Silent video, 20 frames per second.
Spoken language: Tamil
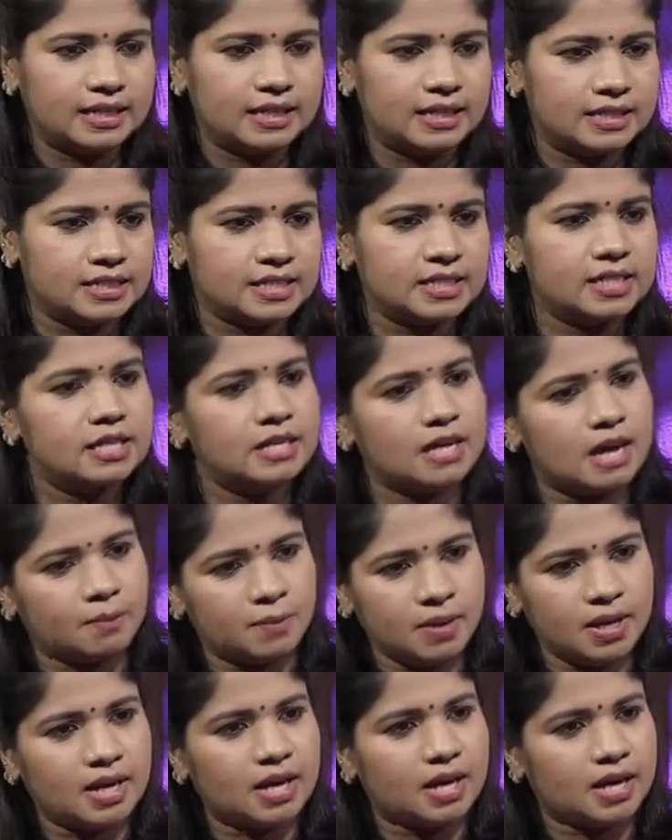தெளித்து
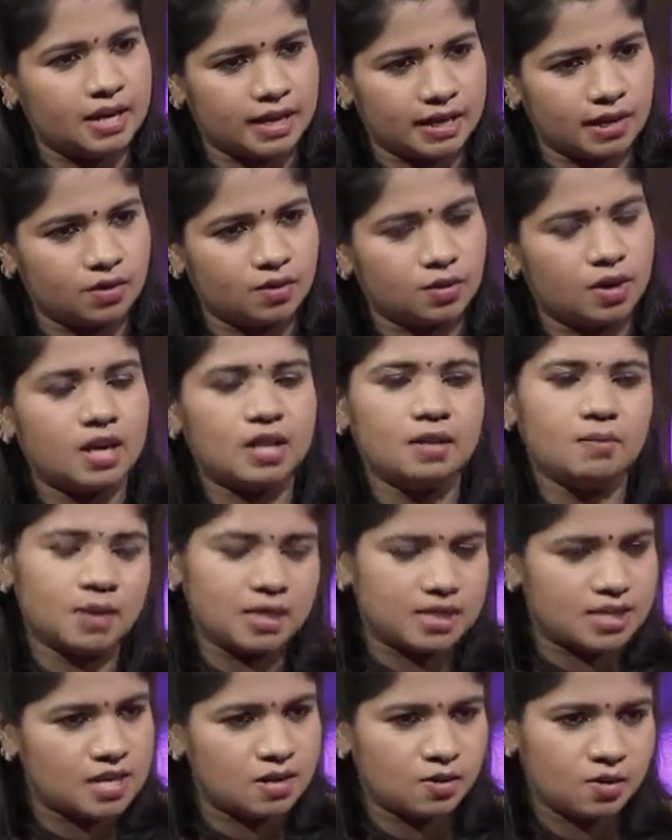அம்மியில் அரைக்கணும் அல்லது
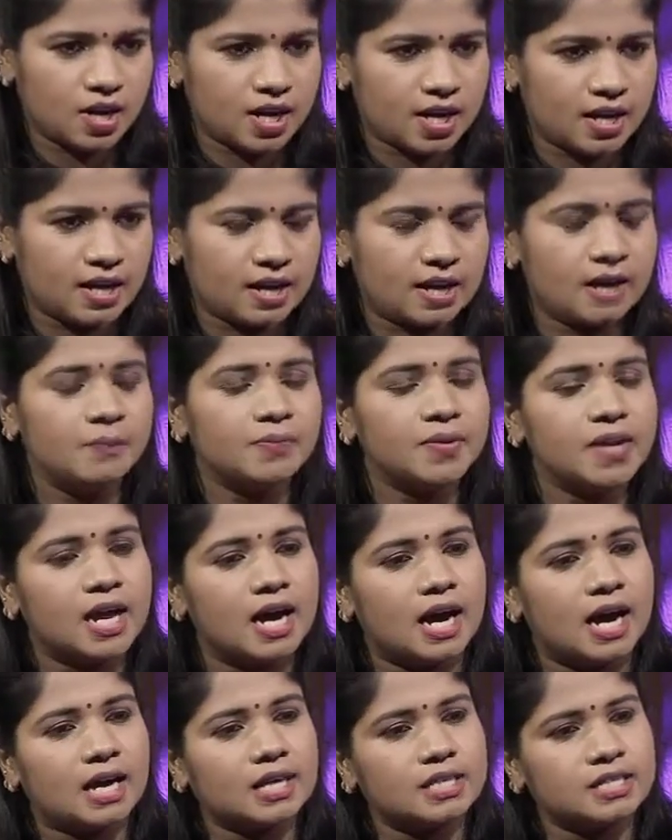மிக்சியில் கூட அரைக்கலாம்
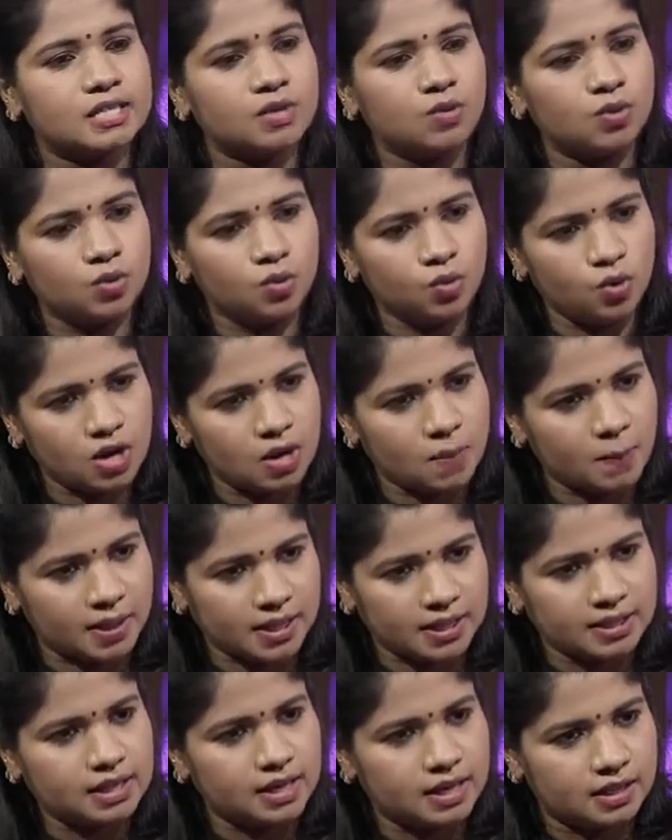அரைச்சிட்டு ஒரு உருண்டை
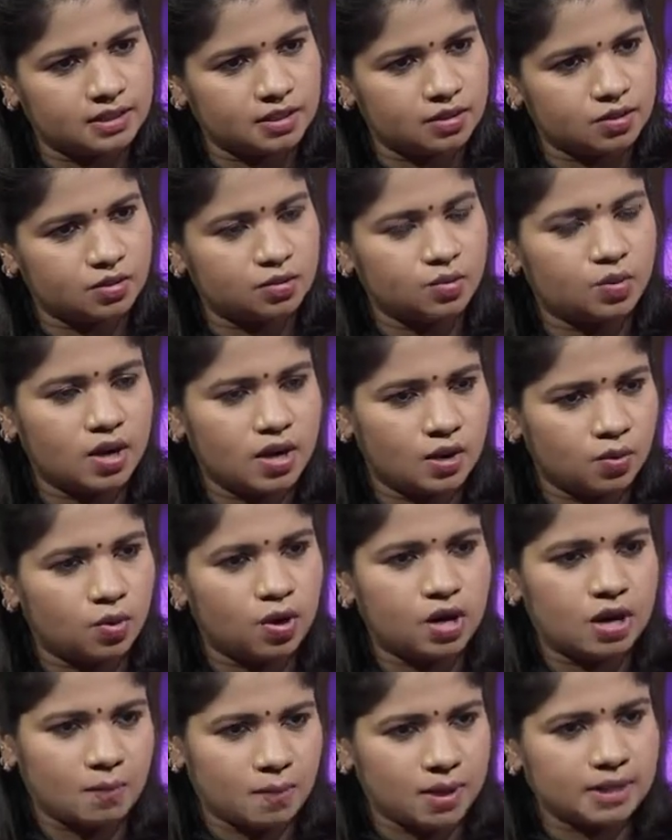பதத்தில் எடுத்துக்கணும் உருண்டை
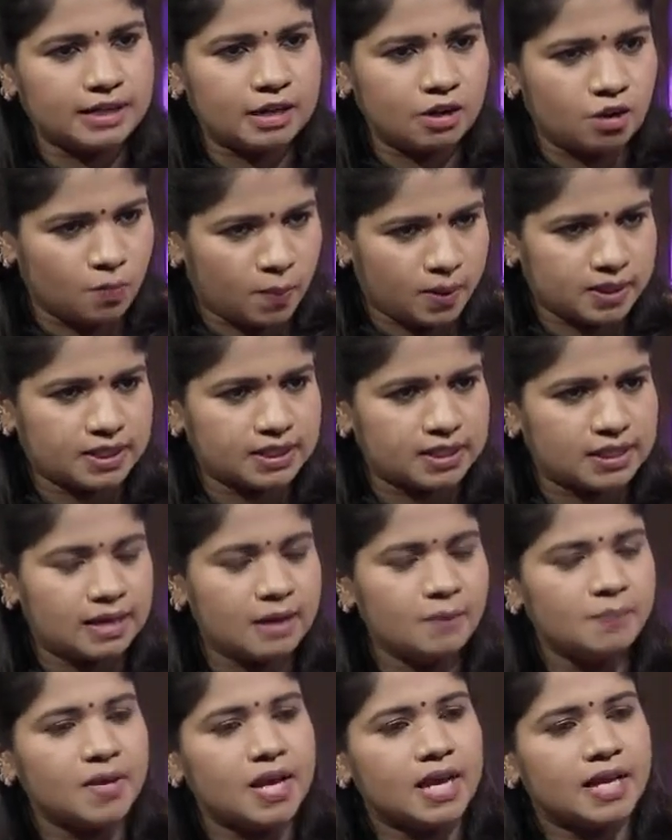உருட்டுற மாதிரியான ஒரு பதத்தில்
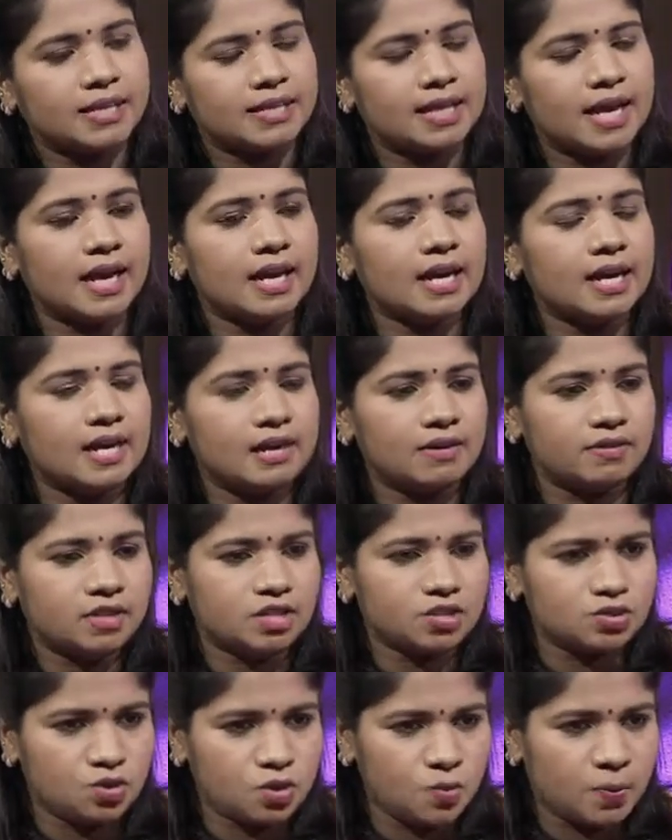தேங்காய் எண்ணெயை
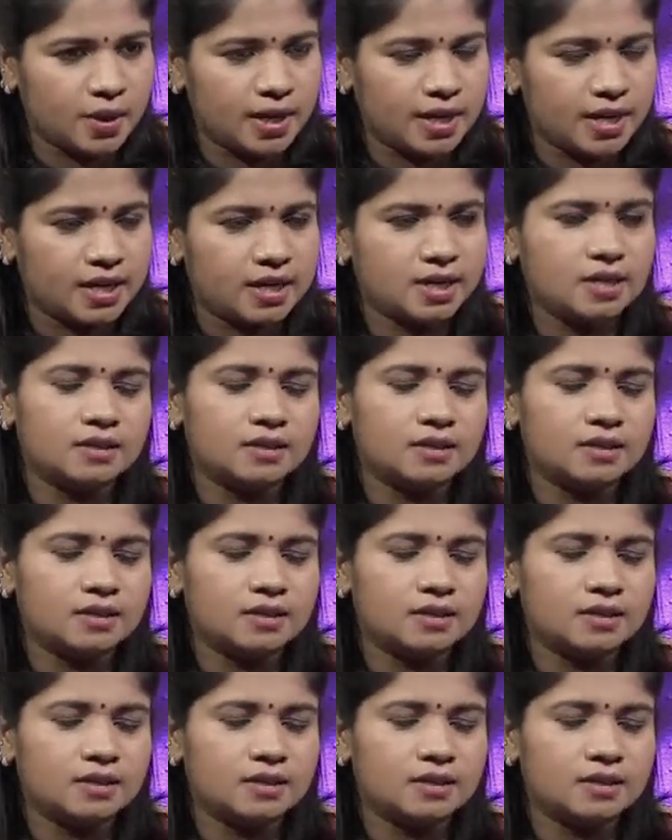வந்து சூடு பண்ணிவிட்டு